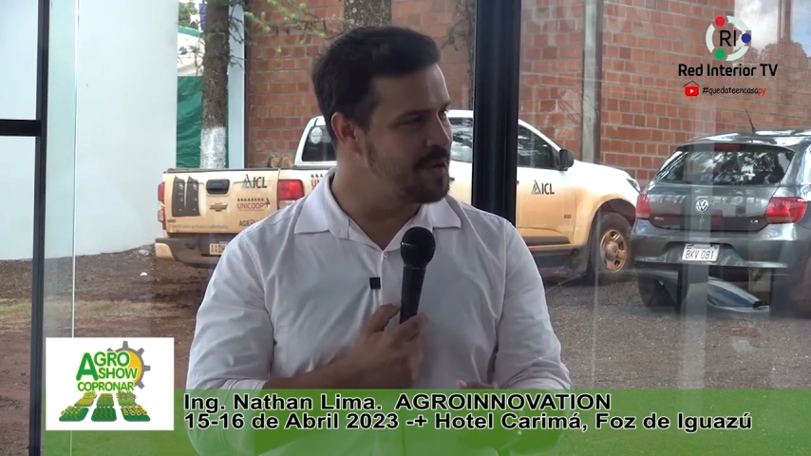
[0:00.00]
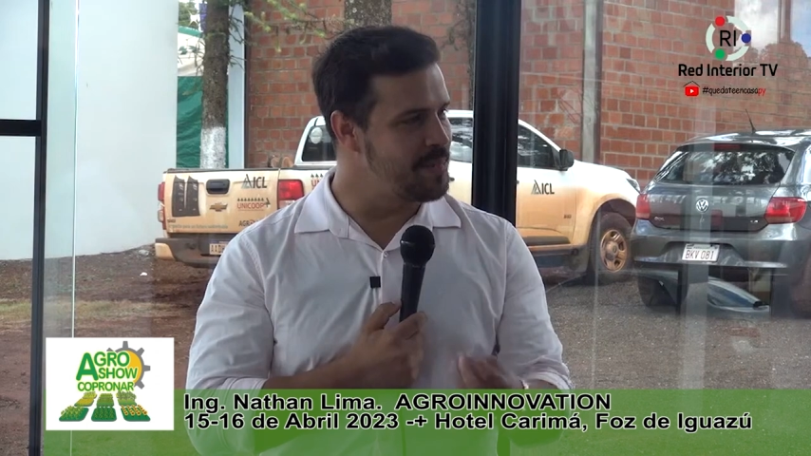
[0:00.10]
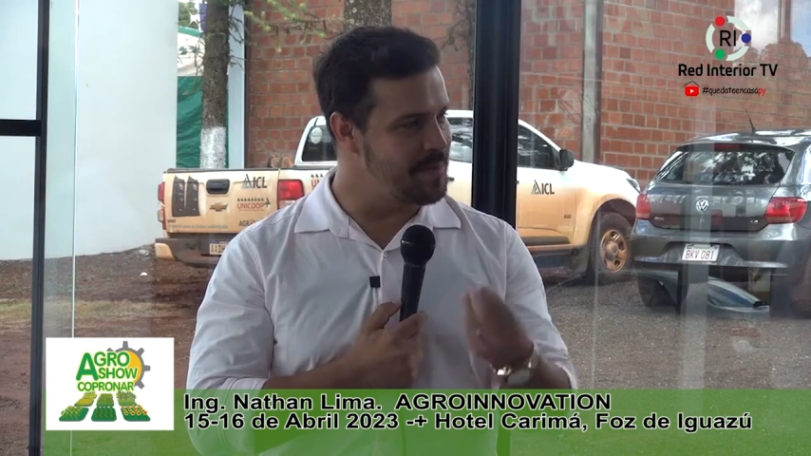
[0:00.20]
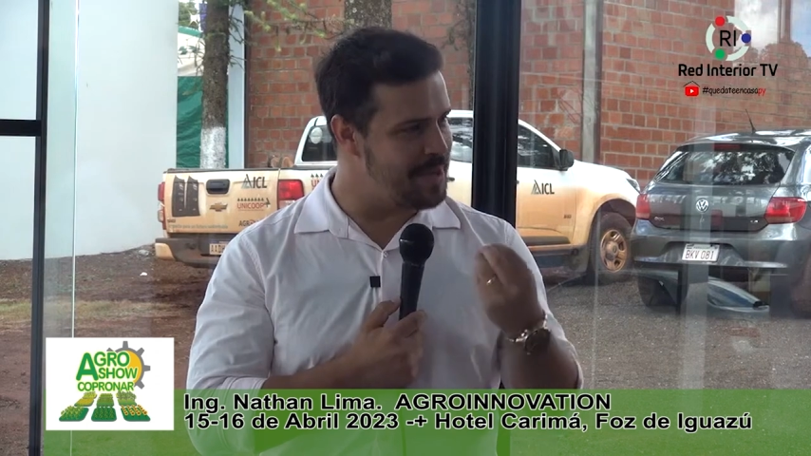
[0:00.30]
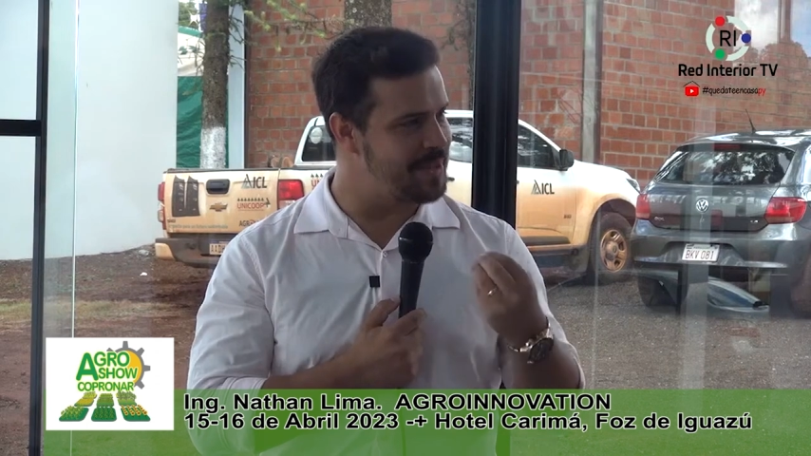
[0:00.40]

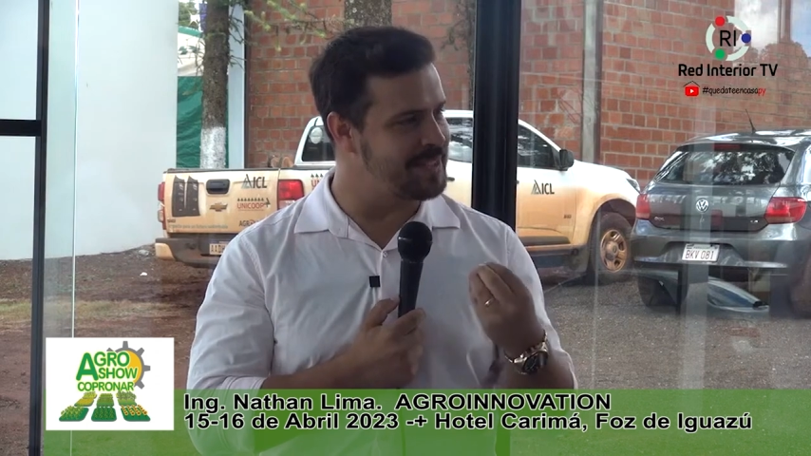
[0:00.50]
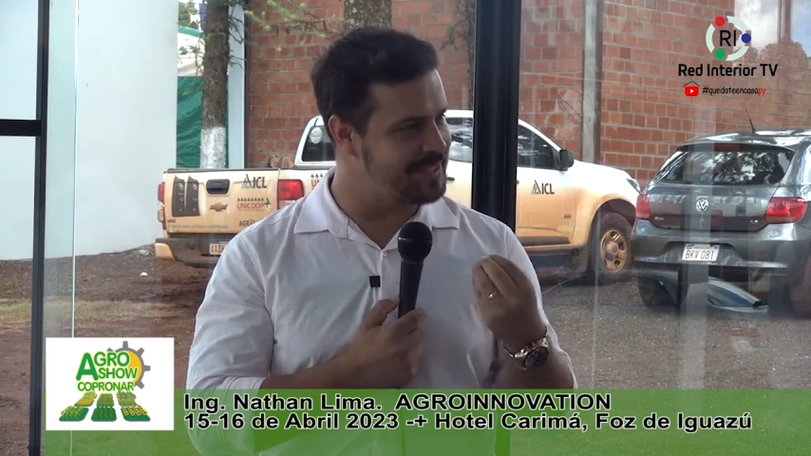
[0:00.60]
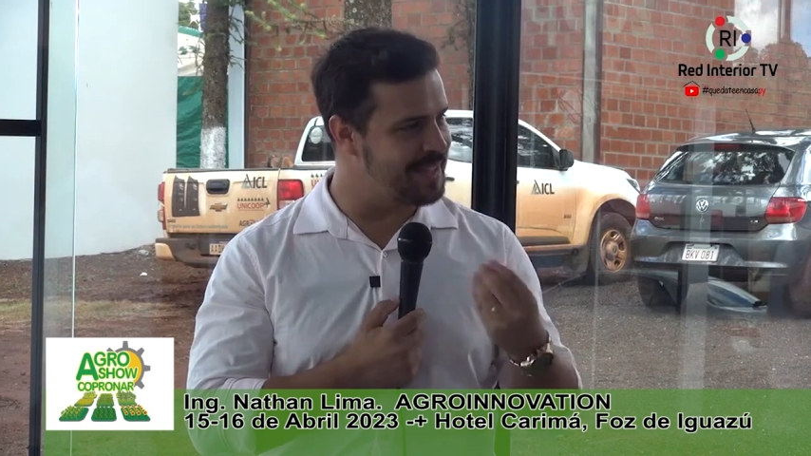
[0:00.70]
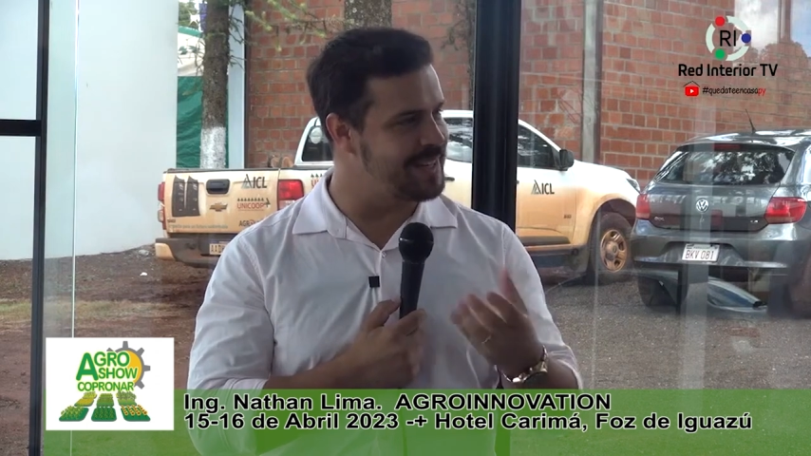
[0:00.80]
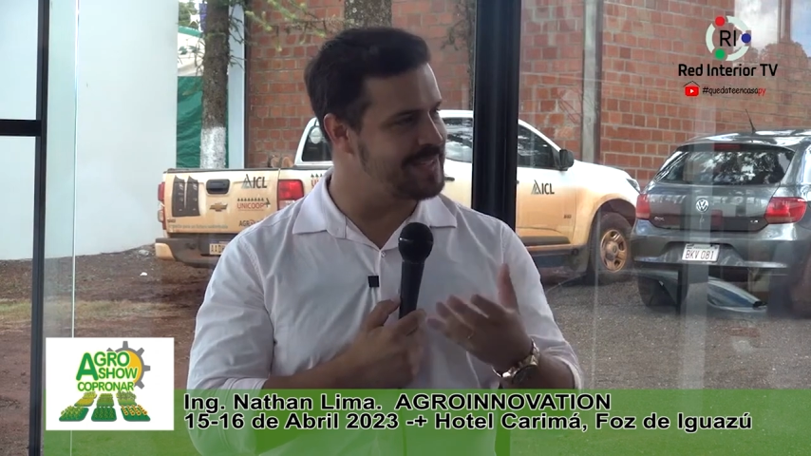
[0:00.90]
primeiro
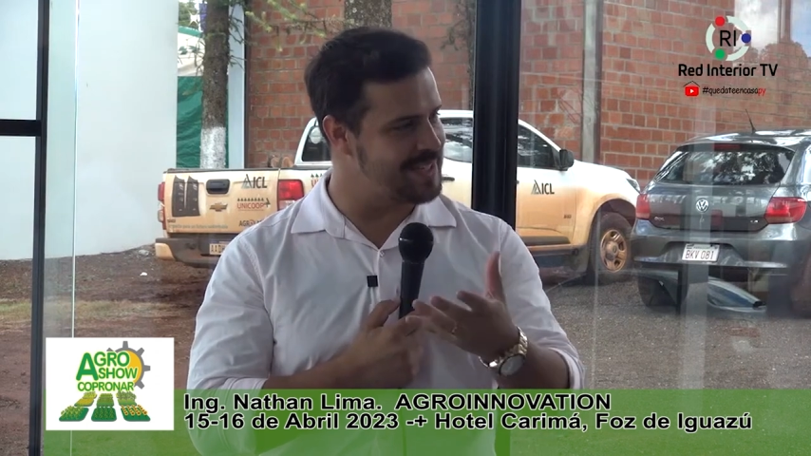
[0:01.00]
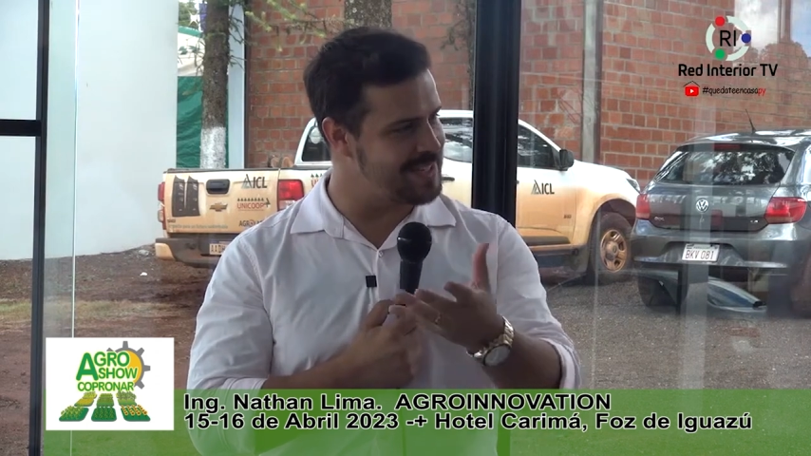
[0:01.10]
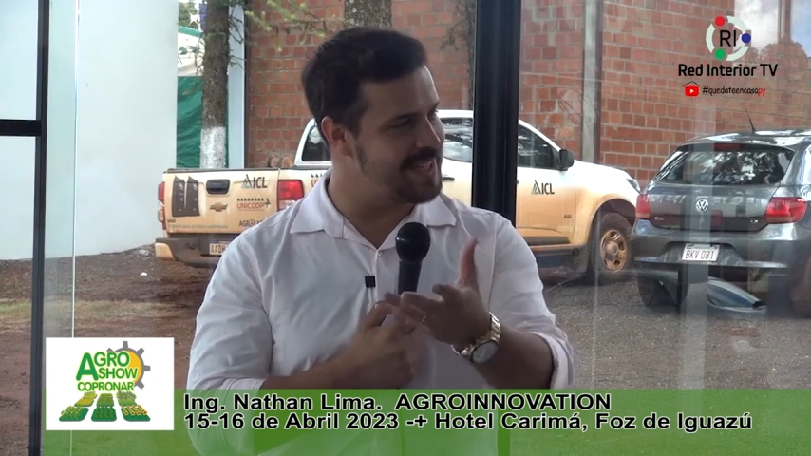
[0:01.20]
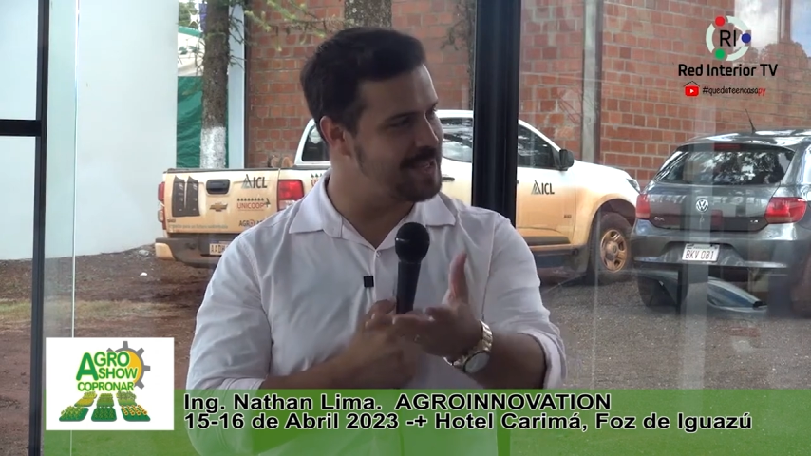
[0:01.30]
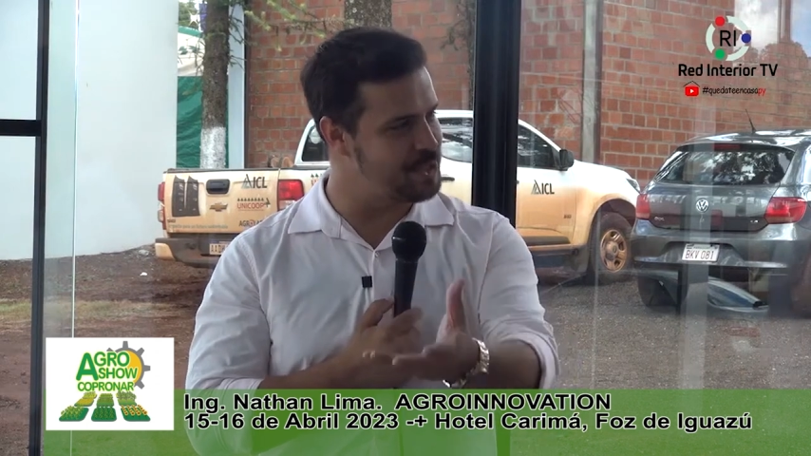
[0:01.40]
atender a
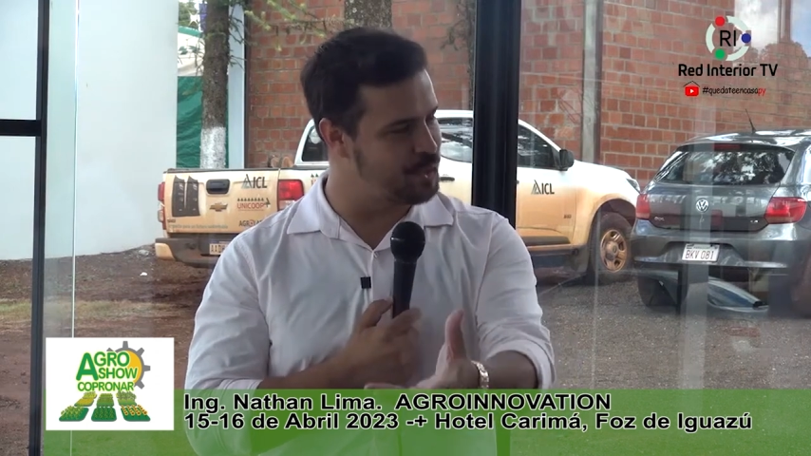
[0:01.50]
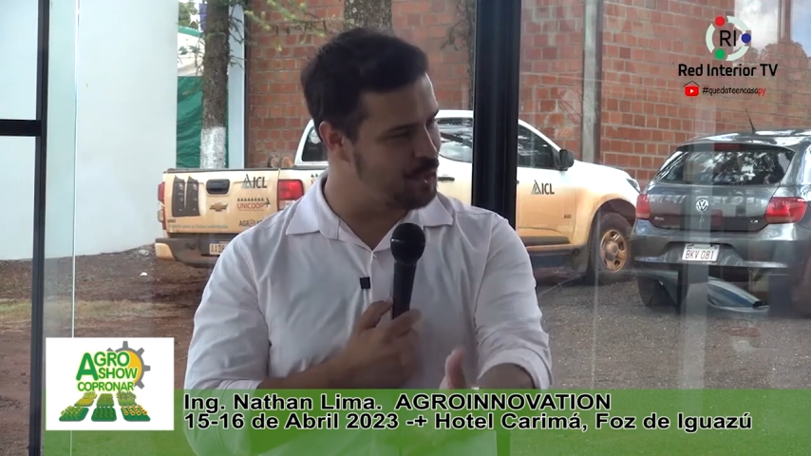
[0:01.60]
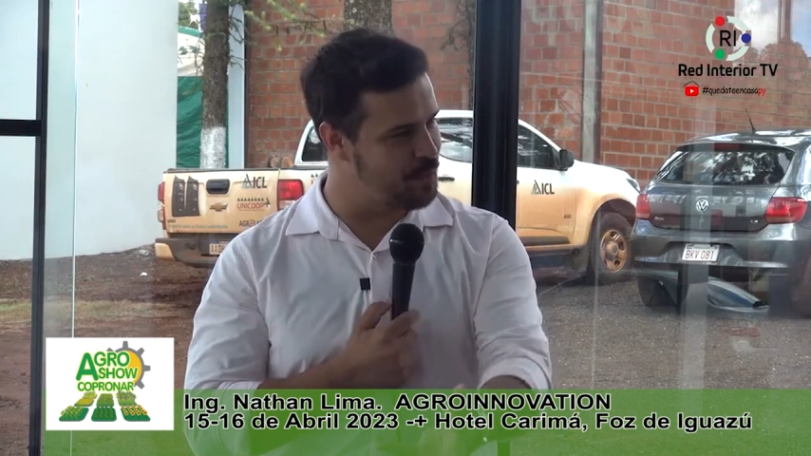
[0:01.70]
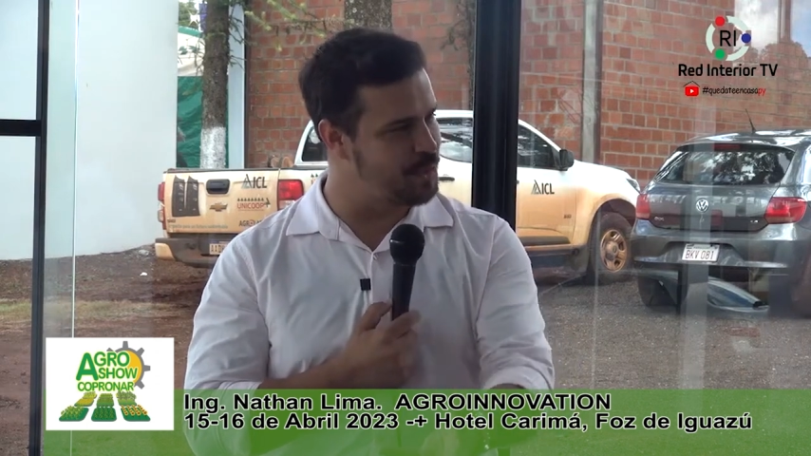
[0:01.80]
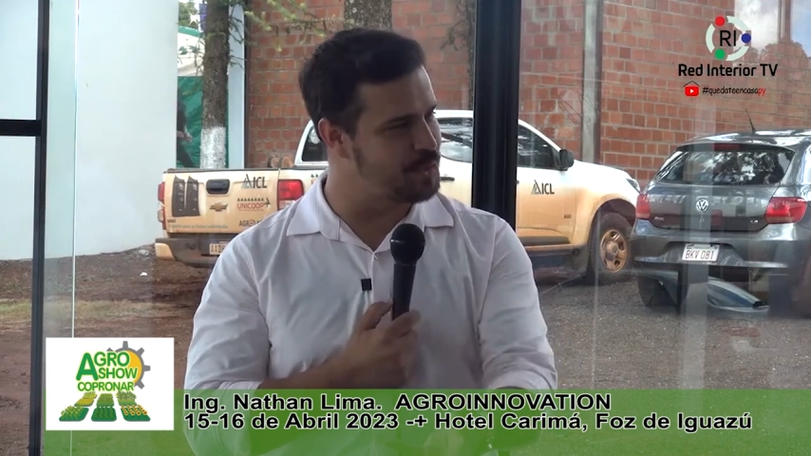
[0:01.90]
necessidade
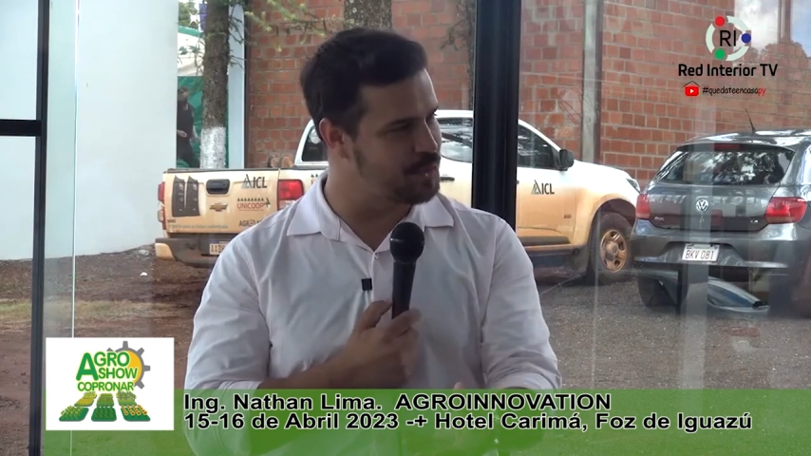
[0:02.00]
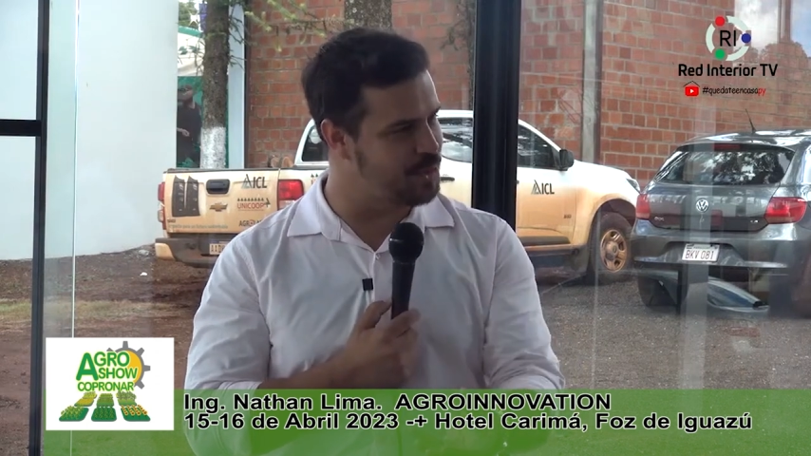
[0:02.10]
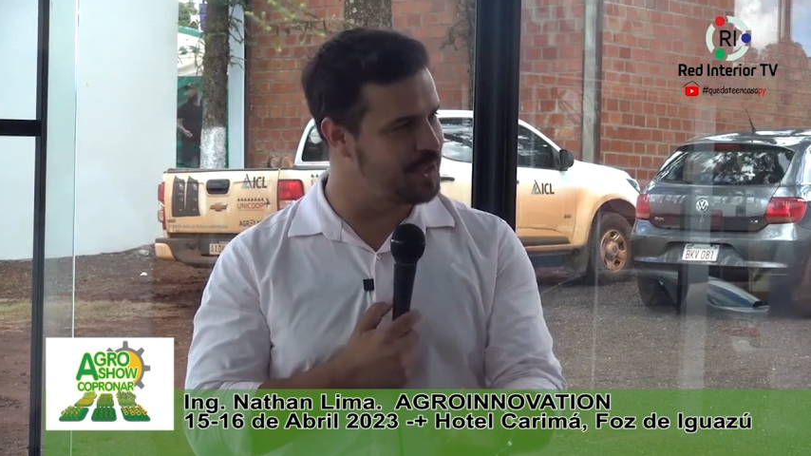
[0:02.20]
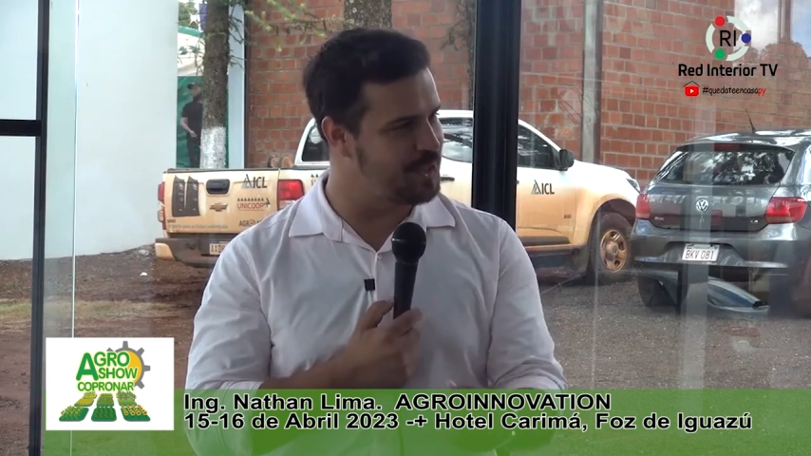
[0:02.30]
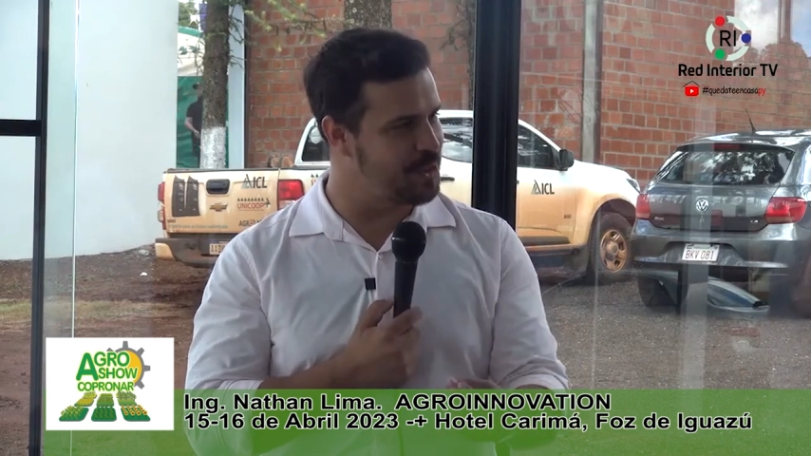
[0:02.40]
do
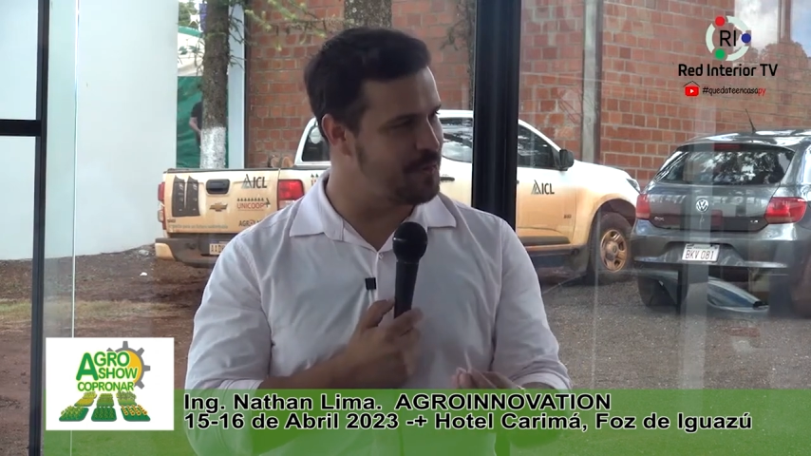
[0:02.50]
produtor,